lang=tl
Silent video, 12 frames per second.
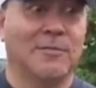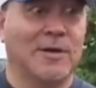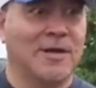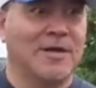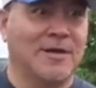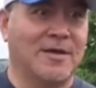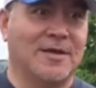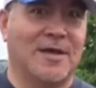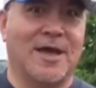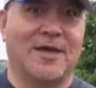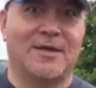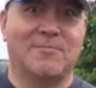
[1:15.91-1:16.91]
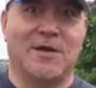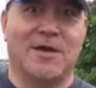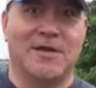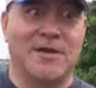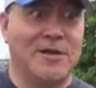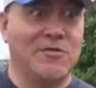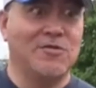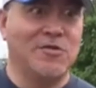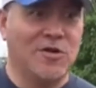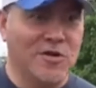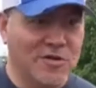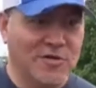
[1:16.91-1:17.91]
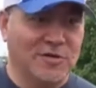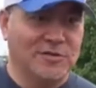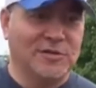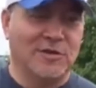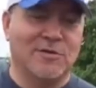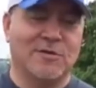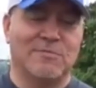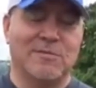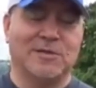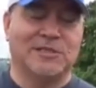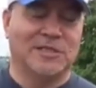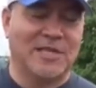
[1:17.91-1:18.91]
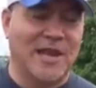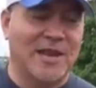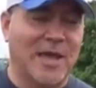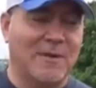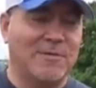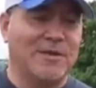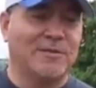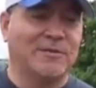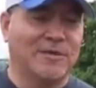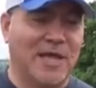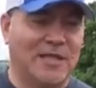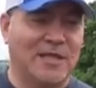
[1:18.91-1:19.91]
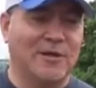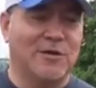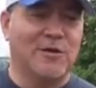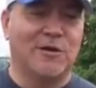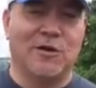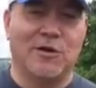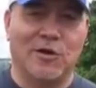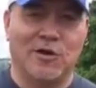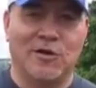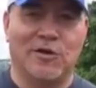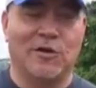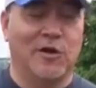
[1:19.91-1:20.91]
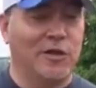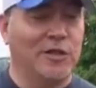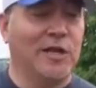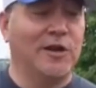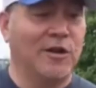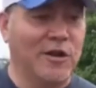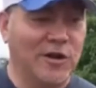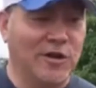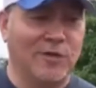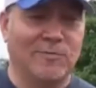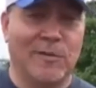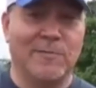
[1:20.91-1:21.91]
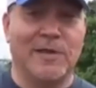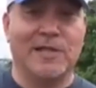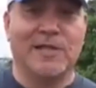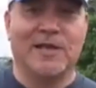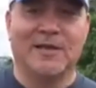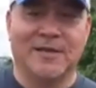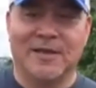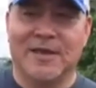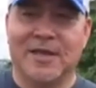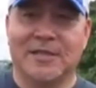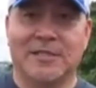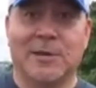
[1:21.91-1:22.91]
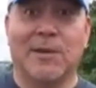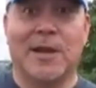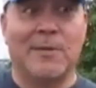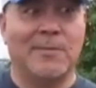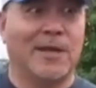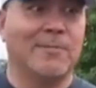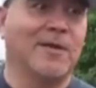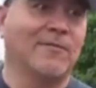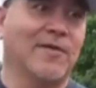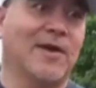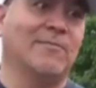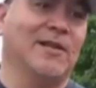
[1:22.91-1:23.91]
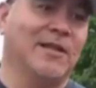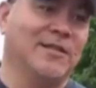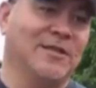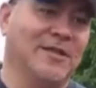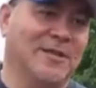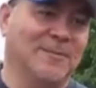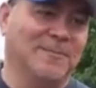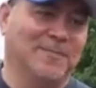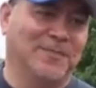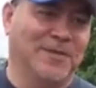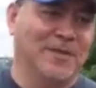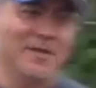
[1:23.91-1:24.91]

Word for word: Doon yung mga aking mga ninuno. So, bibisitahin namin yung daddy ko, lolo ko, lolo ng lolo, pamilya. Tsaka marami kaming family doon eh.